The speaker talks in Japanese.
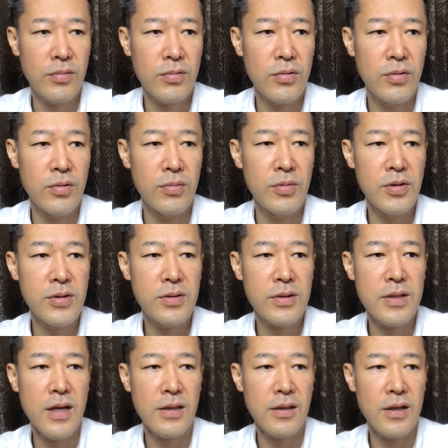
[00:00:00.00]
こう思いつ
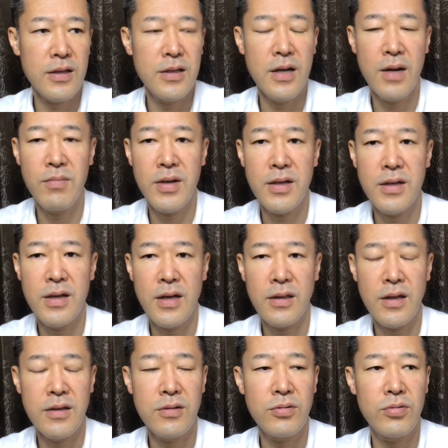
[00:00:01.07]
きやったりひらめきやっ
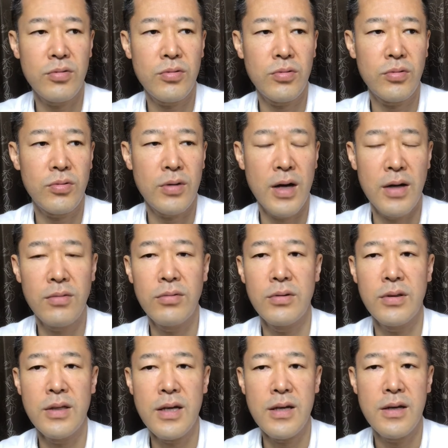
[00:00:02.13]
たりすることがある
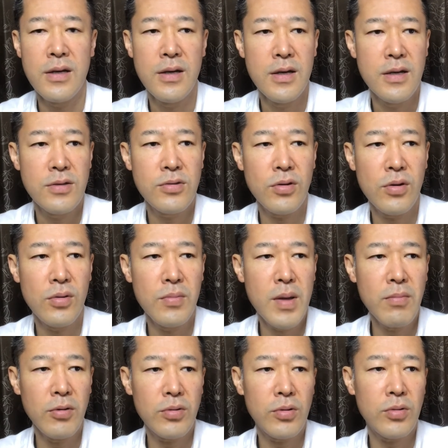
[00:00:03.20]
んで、それを
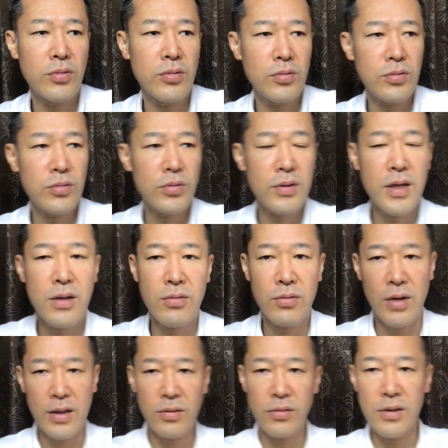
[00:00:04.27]
メモ取っとくと結
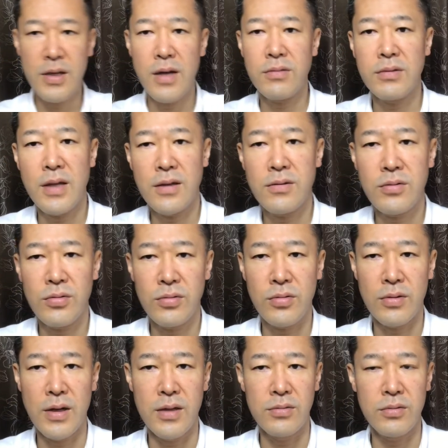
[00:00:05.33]
構後で役立つこ
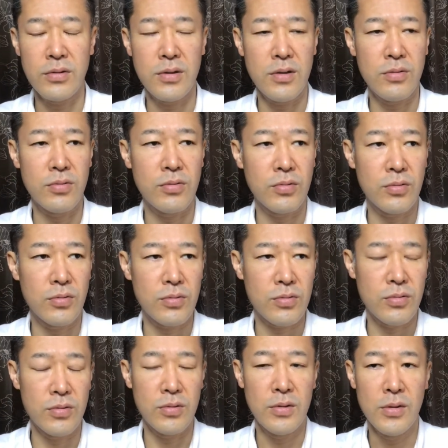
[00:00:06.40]
とがあるっていうことを
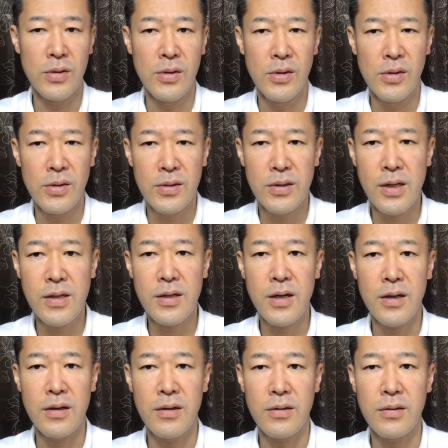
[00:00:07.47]
こう何か